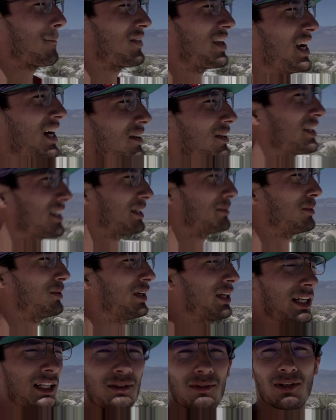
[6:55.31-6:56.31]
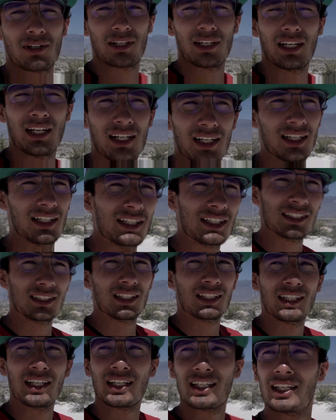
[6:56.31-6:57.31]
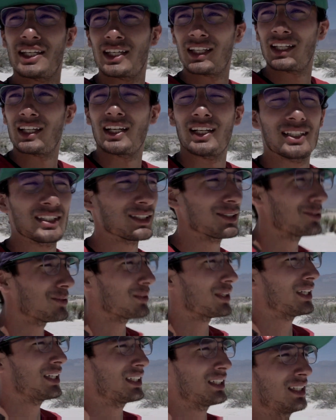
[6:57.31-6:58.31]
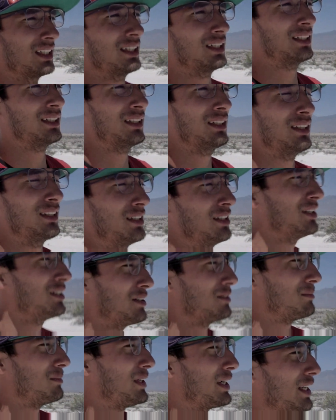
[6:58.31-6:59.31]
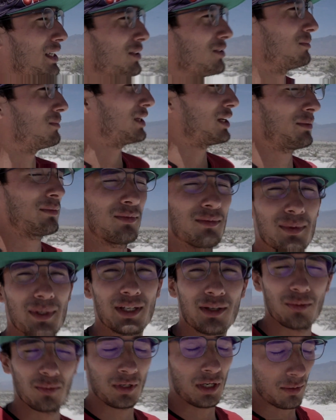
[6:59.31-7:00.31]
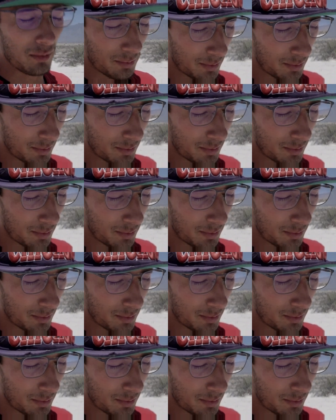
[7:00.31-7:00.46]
Ya ahorita me voy a retornar en esta de aquí, de las dunas, para tomarme una